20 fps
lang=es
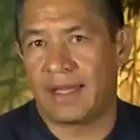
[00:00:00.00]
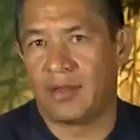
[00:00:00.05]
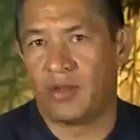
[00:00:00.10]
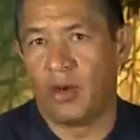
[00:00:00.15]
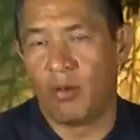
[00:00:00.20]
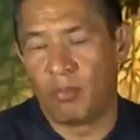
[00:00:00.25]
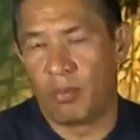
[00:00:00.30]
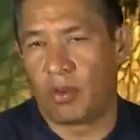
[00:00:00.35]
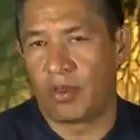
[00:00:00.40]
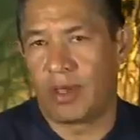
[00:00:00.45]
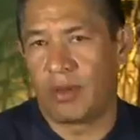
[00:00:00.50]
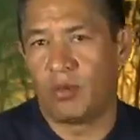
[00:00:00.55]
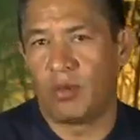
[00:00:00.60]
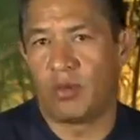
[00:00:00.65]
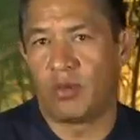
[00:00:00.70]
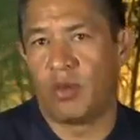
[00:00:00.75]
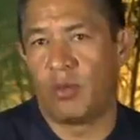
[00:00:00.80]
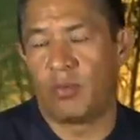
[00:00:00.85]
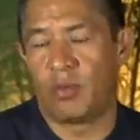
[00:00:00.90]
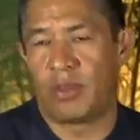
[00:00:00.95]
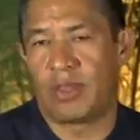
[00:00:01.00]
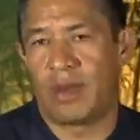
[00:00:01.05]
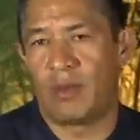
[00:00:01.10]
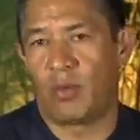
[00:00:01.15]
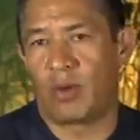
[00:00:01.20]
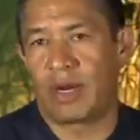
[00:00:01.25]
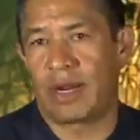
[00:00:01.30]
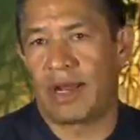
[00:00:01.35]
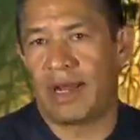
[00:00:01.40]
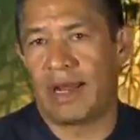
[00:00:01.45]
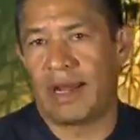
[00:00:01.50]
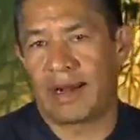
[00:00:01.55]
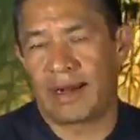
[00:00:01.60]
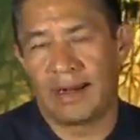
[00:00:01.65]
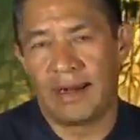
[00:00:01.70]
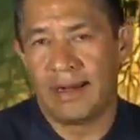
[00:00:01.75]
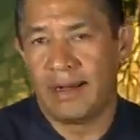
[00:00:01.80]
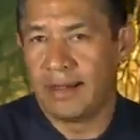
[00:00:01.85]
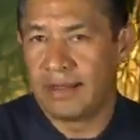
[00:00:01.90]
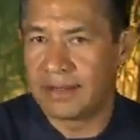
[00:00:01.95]
no, podemos, no podíamos regalar
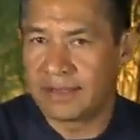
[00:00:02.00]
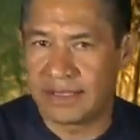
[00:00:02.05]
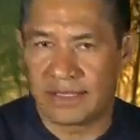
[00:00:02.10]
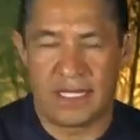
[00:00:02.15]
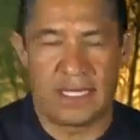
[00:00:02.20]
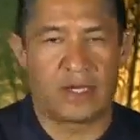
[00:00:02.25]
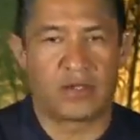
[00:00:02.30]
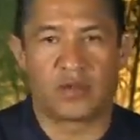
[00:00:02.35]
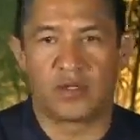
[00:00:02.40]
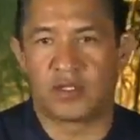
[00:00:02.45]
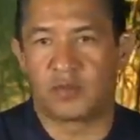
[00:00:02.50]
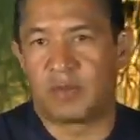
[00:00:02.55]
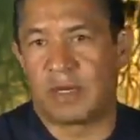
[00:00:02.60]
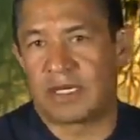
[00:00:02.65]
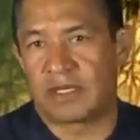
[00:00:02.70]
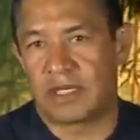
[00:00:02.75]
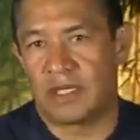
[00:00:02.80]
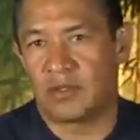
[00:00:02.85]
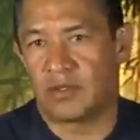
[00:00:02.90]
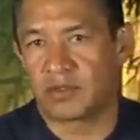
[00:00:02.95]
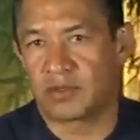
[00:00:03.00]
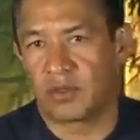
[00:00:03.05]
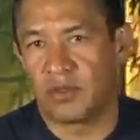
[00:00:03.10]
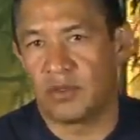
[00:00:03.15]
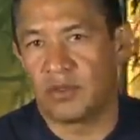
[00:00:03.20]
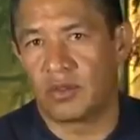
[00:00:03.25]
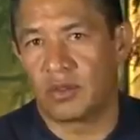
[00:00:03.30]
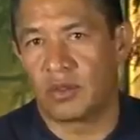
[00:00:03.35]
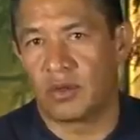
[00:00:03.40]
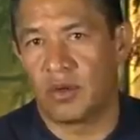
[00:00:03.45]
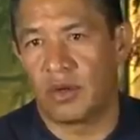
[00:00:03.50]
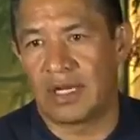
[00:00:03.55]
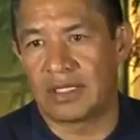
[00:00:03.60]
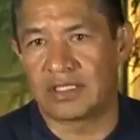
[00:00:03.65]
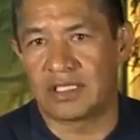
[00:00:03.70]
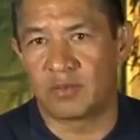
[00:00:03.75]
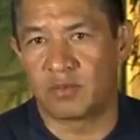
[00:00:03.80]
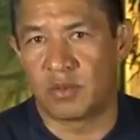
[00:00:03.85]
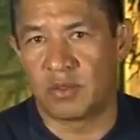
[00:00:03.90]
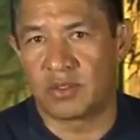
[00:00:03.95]
ciertos partidos con, con
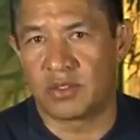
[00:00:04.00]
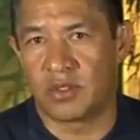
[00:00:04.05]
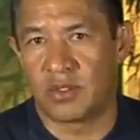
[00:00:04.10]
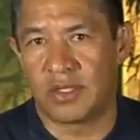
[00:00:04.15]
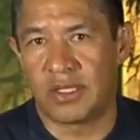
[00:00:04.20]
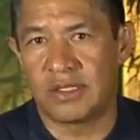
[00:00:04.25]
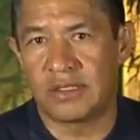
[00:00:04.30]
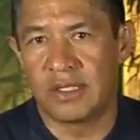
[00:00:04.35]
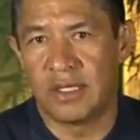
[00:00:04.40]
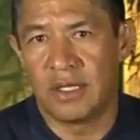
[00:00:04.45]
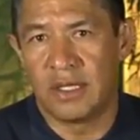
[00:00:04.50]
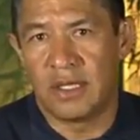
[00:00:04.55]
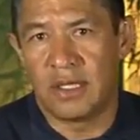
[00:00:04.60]
las expulsiones.